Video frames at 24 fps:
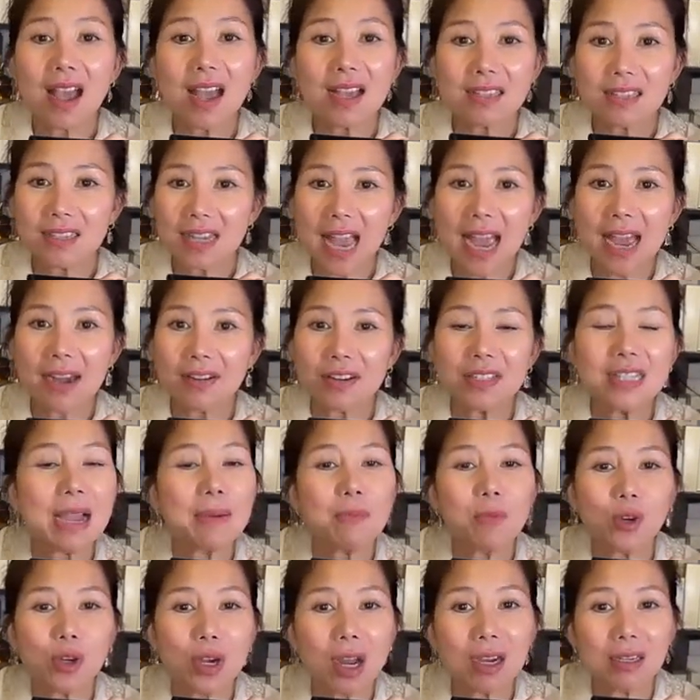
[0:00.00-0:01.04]
nó hết ra
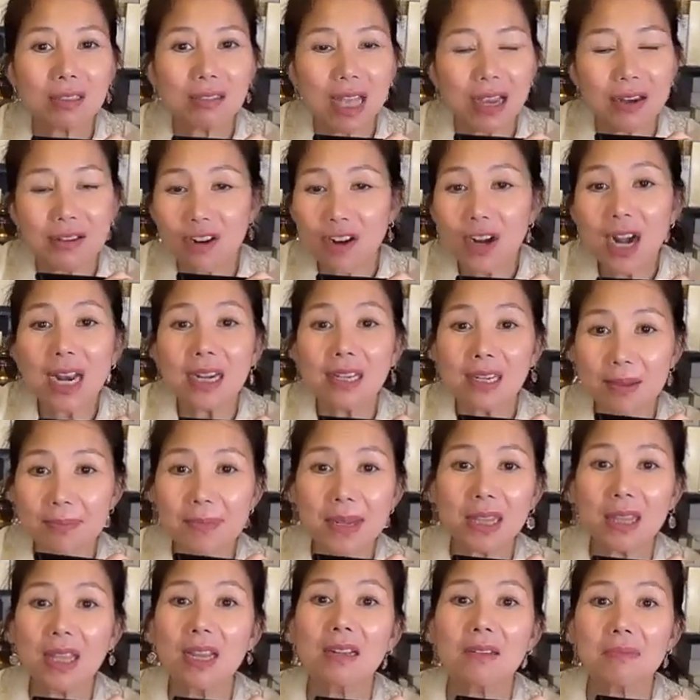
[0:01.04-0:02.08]
nó ra một đợt tại nó là
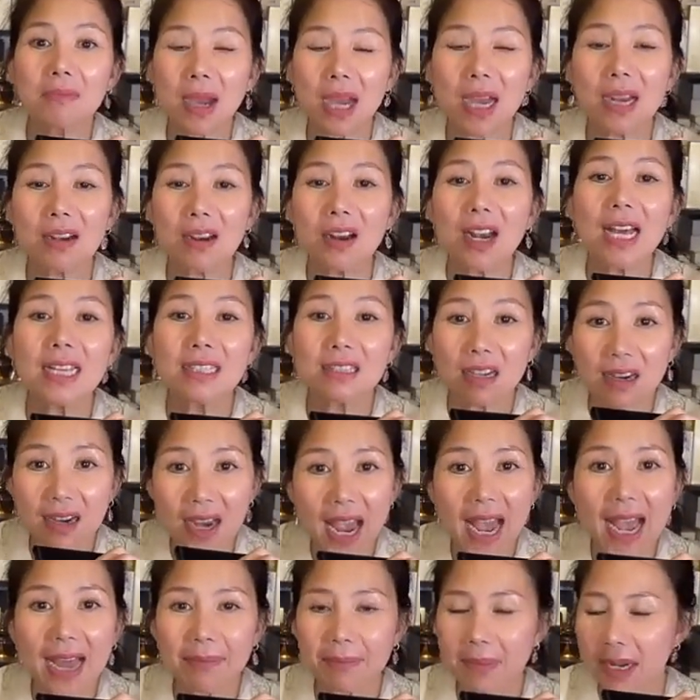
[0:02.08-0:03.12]
limited mà nó là
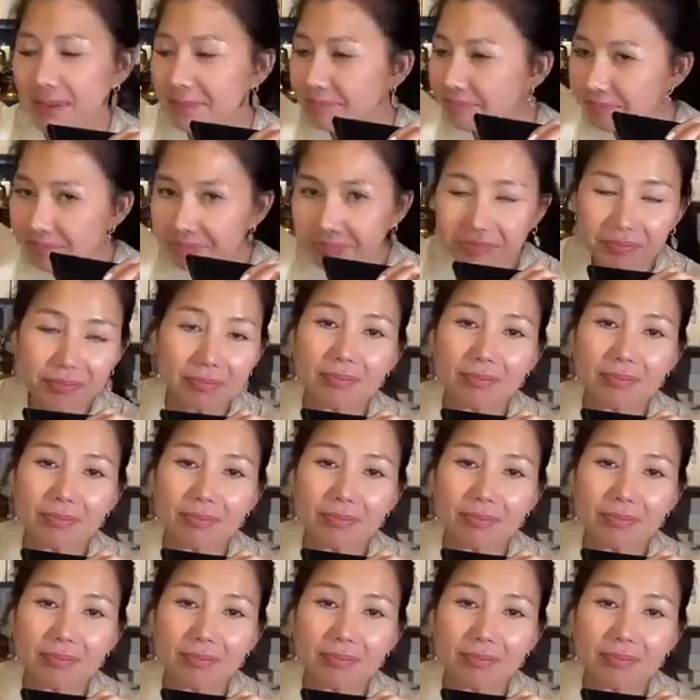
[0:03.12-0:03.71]
giới hạn mà